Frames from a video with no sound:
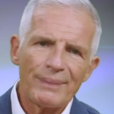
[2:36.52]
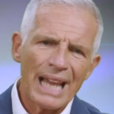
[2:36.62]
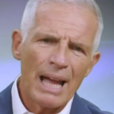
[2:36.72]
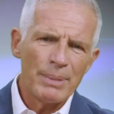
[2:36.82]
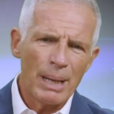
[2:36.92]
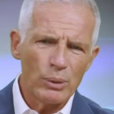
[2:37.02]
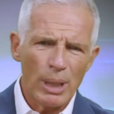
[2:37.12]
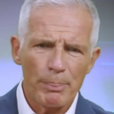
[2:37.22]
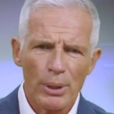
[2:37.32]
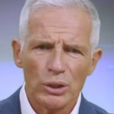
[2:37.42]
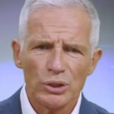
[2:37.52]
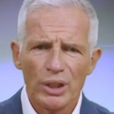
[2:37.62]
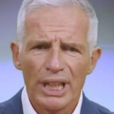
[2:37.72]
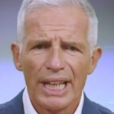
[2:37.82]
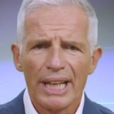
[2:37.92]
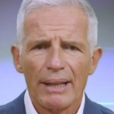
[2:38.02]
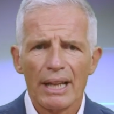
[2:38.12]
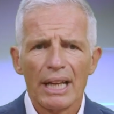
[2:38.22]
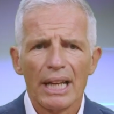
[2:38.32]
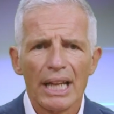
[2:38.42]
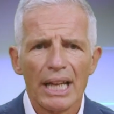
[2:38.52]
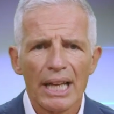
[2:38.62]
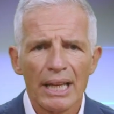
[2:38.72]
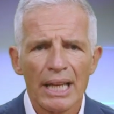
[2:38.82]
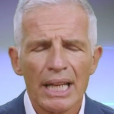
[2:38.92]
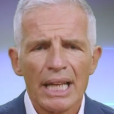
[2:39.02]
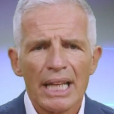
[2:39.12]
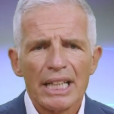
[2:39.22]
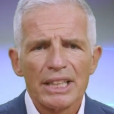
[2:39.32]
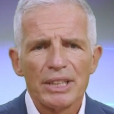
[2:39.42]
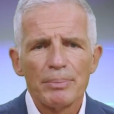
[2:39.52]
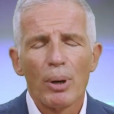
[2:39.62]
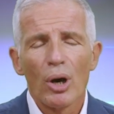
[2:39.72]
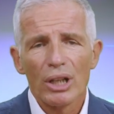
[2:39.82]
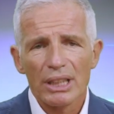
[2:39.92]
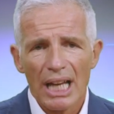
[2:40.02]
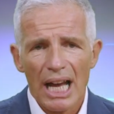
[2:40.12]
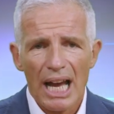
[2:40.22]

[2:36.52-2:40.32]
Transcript: Abbiamo un approccio che... Eh, ci porta